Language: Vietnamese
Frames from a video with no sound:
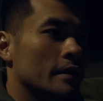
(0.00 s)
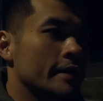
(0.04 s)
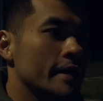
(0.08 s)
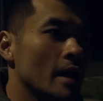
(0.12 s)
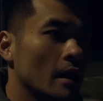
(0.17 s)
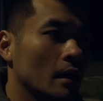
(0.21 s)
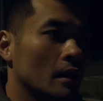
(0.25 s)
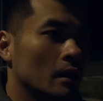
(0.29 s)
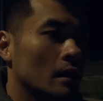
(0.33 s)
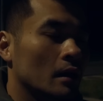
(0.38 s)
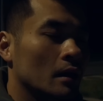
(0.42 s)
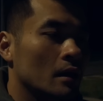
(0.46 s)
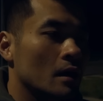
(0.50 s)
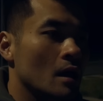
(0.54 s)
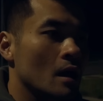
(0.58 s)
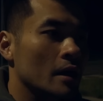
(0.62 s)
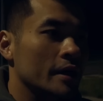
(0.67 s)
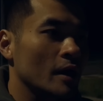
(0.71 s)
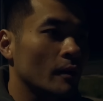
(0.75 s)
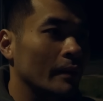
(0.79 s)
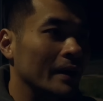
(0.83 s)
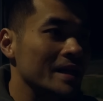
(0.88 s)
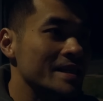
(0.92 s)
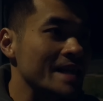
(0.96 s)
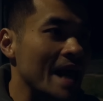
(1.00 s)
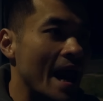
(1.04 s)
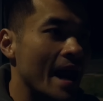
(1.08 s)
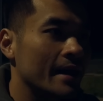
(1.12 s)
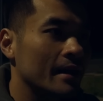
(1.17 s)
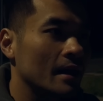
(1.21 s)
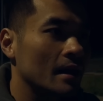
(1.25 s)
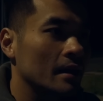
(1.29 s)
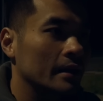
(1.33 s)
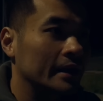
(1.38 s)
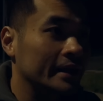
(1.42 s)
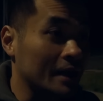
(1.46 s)
Nhưng trong
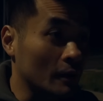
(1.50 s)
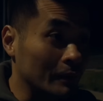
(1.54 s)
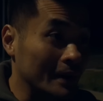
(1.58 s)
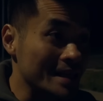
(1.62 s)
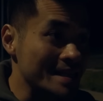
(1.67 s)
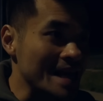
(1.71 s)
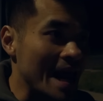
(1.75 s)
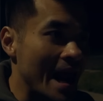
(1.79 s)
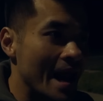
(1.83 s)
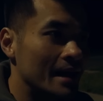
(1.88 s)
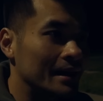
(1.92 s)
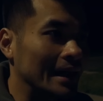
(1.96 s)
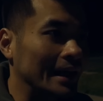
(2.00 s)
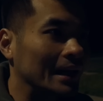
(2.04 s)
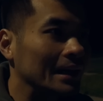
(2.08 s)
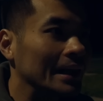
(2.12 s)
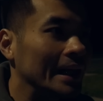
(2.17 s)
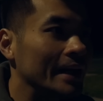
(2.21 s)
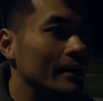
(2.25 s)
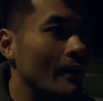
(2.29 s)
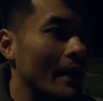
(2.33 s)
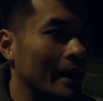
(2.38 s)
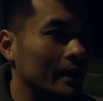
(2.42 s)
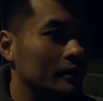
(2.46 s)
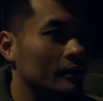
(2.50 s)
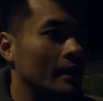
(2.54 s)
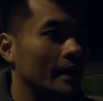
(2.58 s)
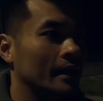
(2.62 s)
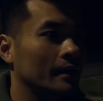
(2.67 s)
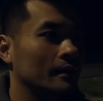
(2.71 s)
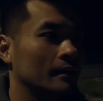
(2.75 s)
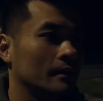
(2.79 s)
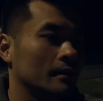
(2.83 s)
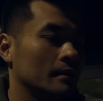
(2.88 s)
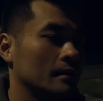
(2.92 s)
cái xe lại clean hoàn toàn.